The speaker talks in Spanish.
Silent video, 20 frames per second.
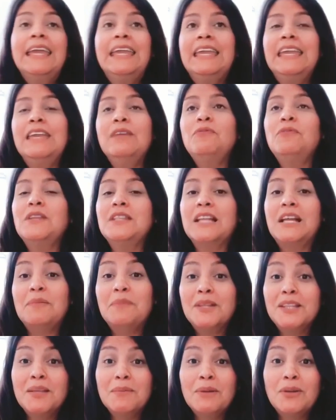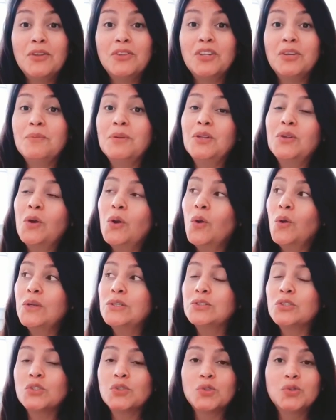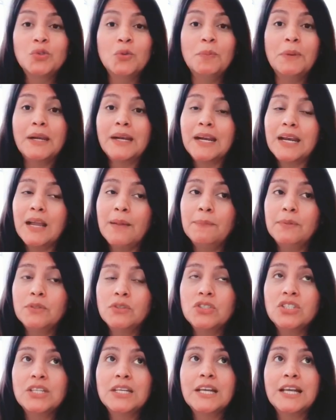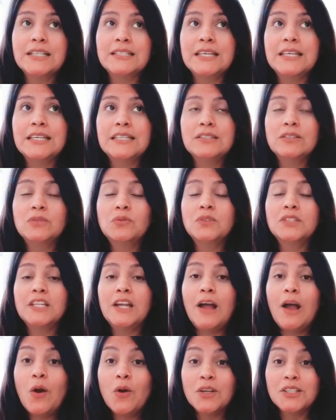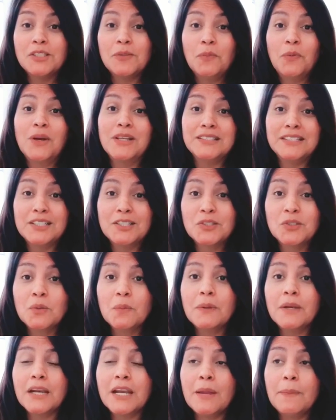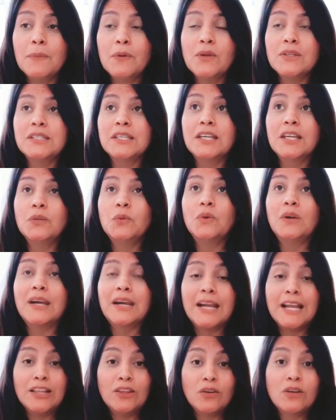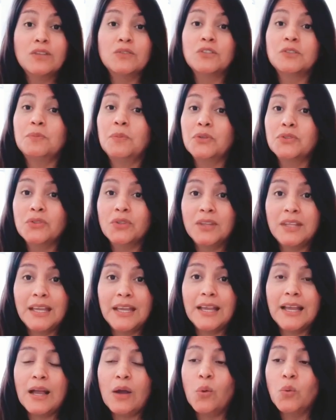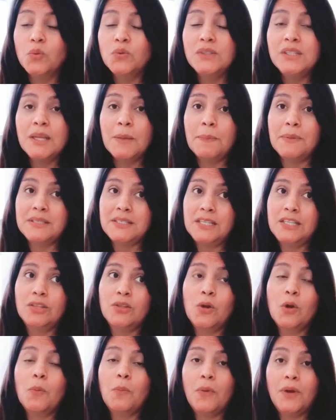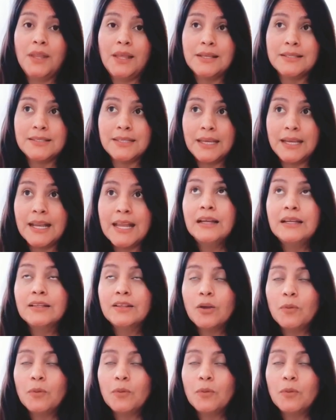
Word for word: Y finalmente me lo terminó, lo hizo súper rápido, chicas. Este es un trabajo que se puede hacer súper rápido, así que en un rato que su esposo tenga un tiempecito lo puede hacer.